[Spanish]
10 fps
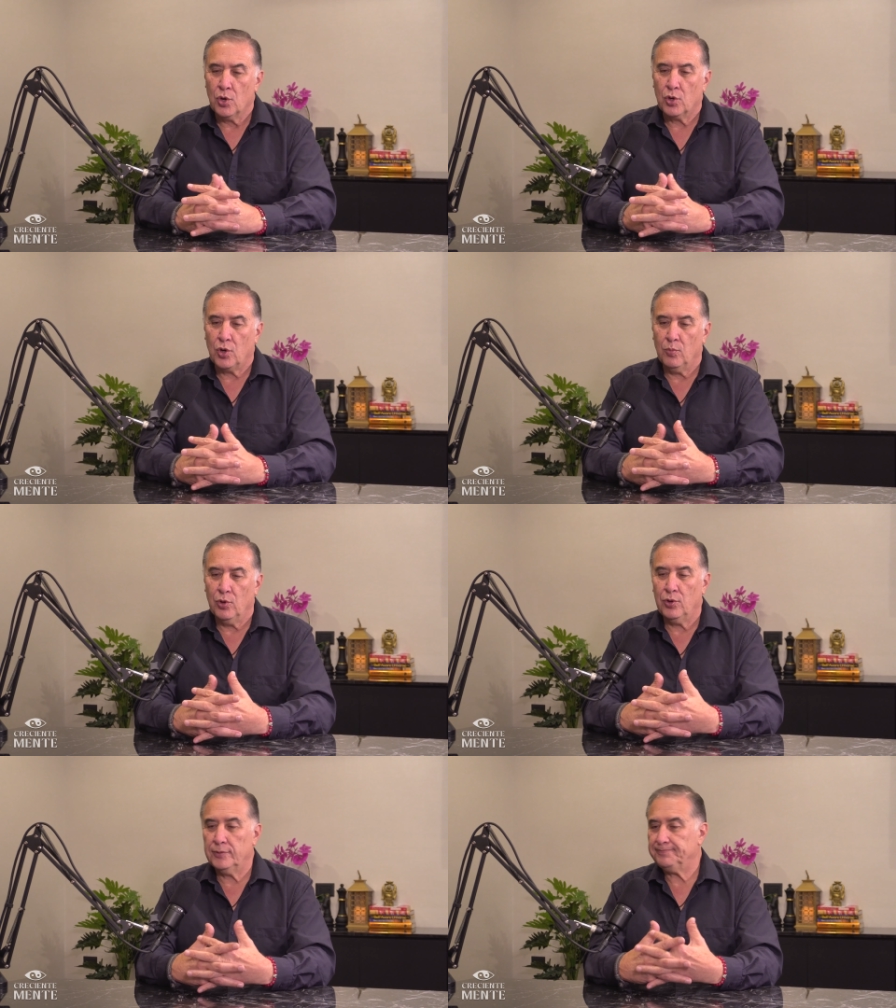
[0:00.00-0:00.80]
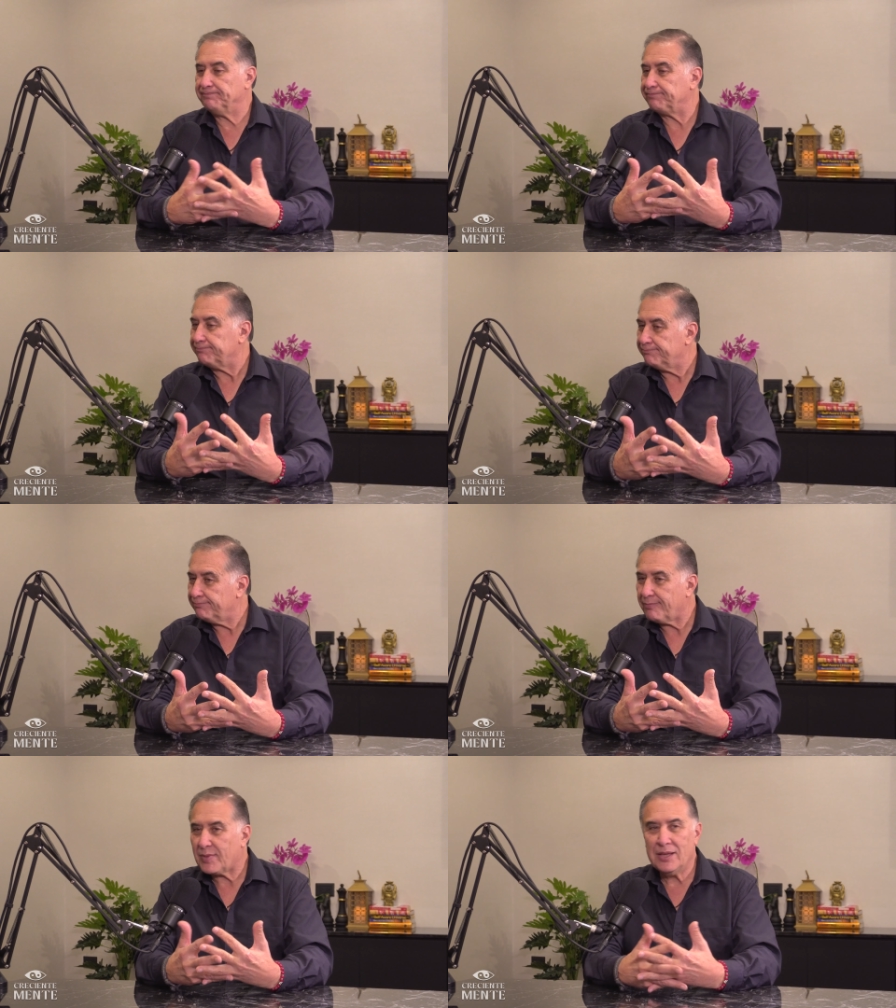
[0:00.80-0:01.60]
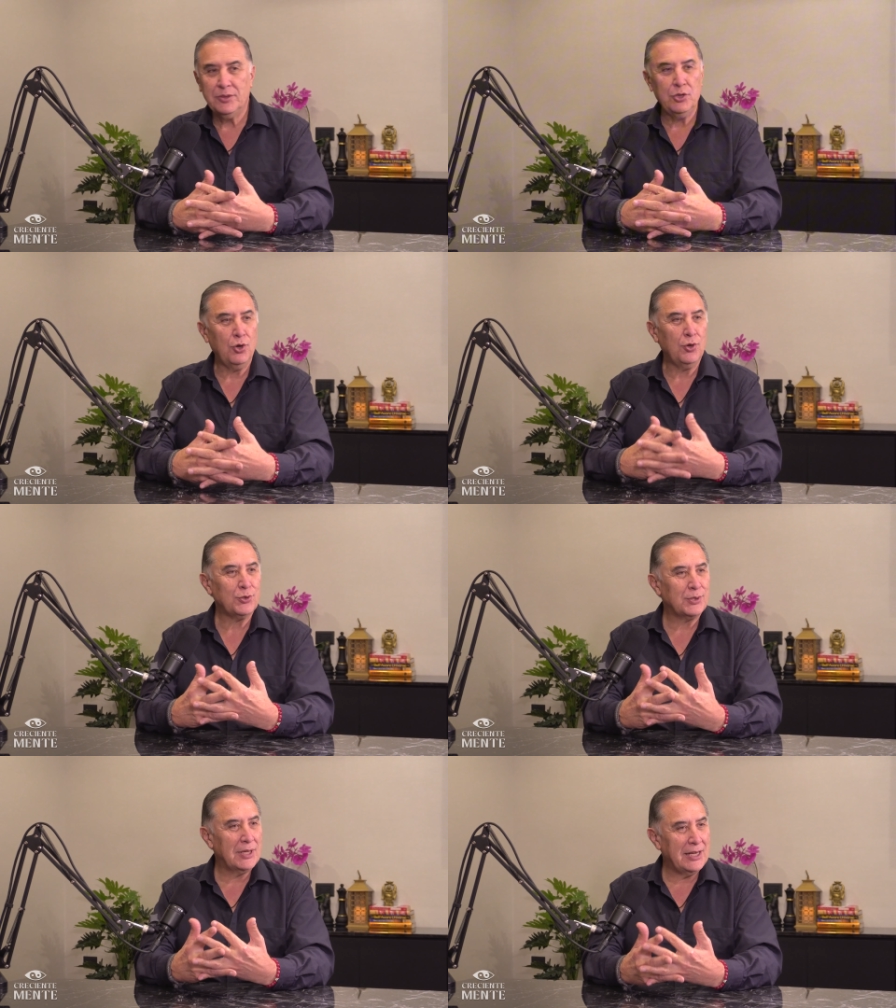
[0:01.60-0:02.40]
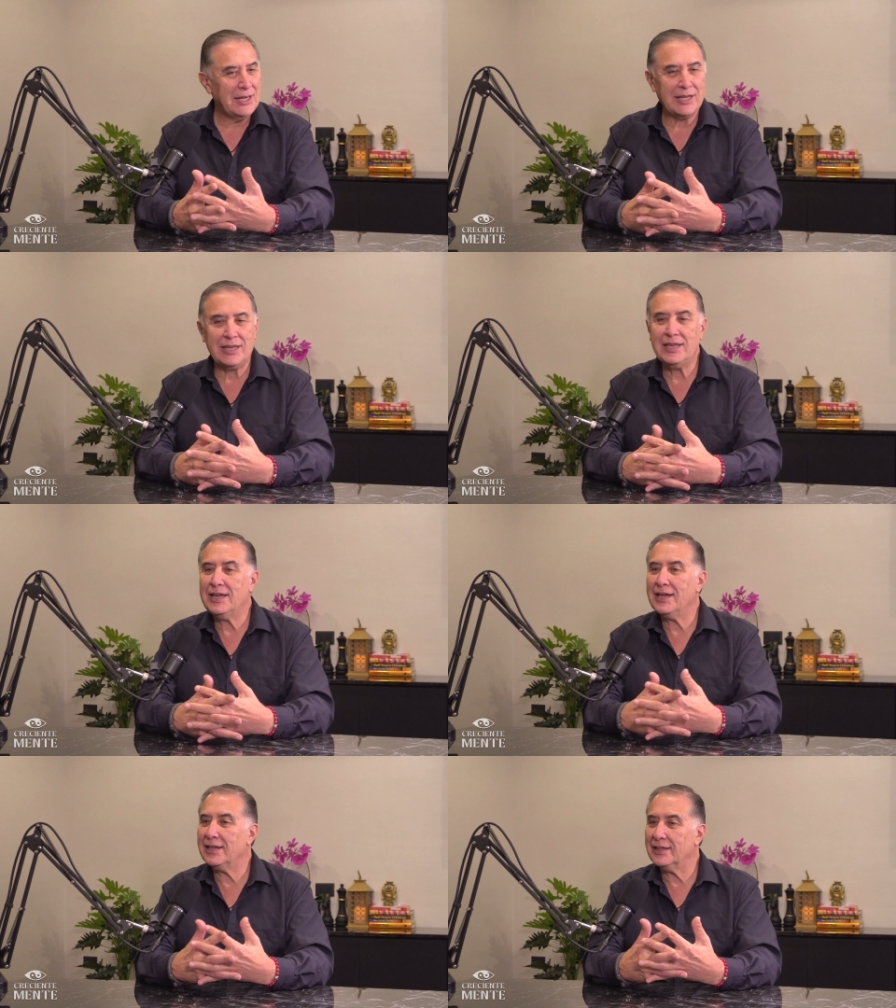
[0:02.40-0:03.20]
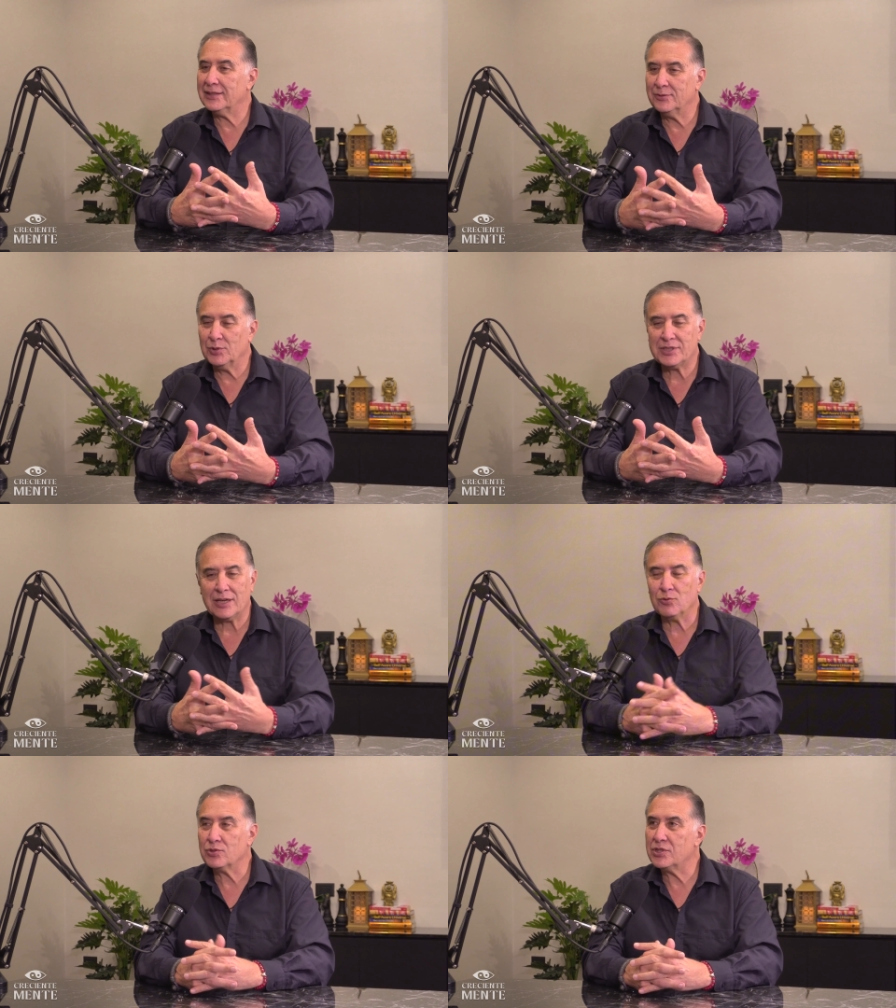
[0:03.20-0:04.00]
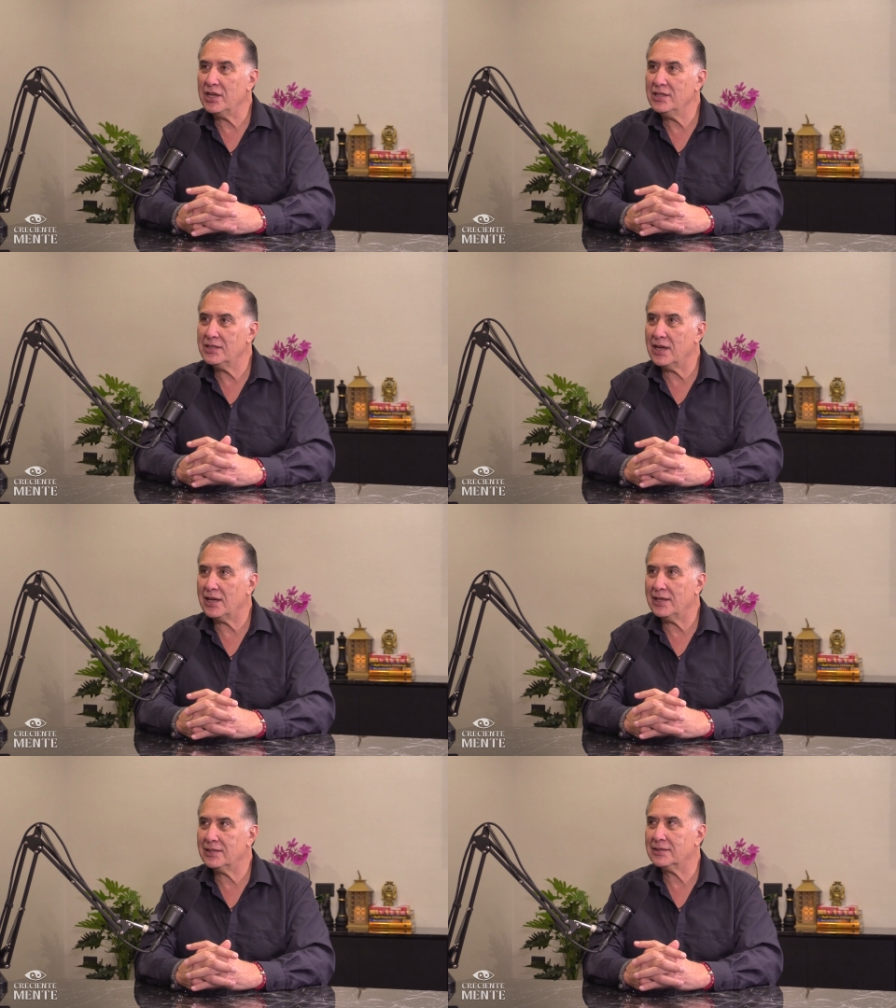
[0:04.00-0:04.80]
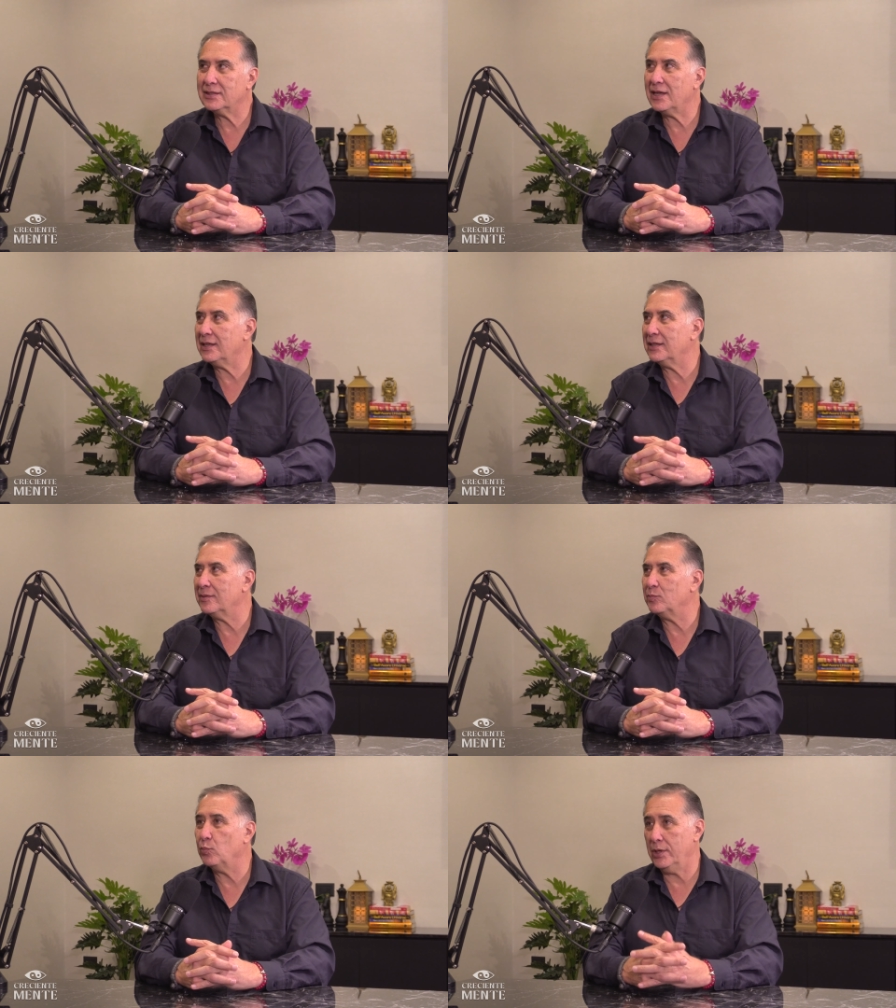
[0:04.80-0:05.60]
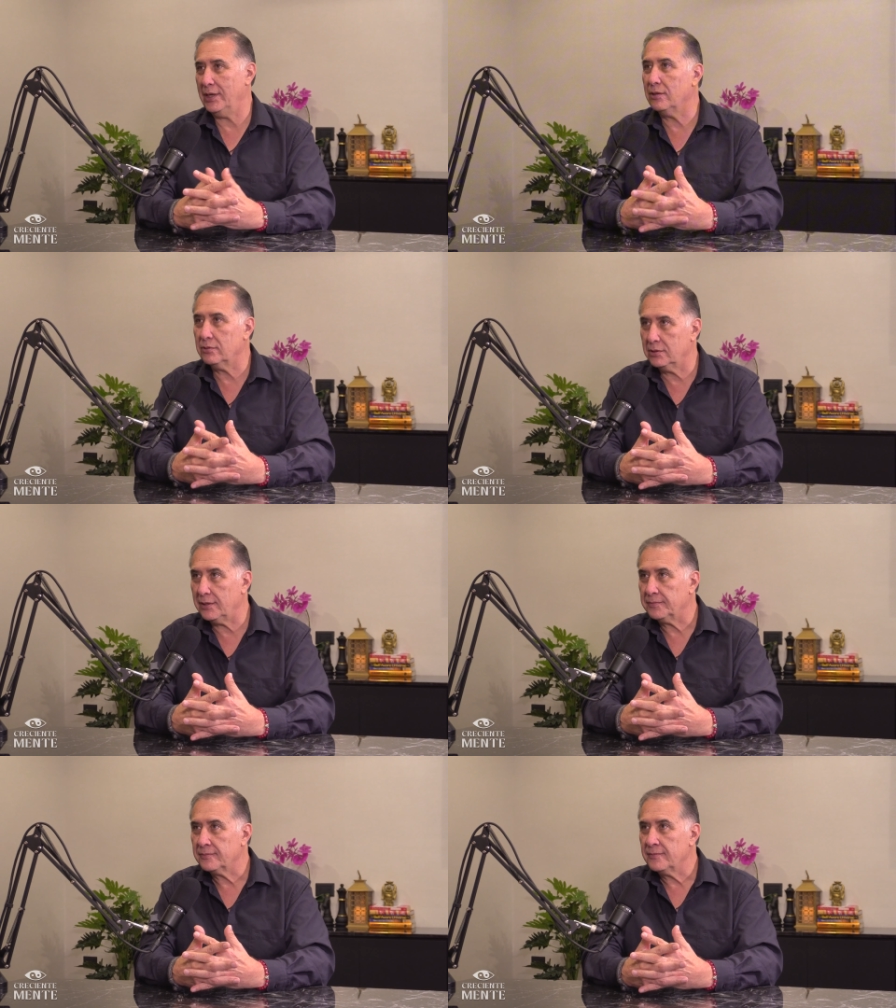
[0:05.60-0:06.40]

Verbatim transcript: como Dios, la energía, nuestra conciencia es tan buena onda,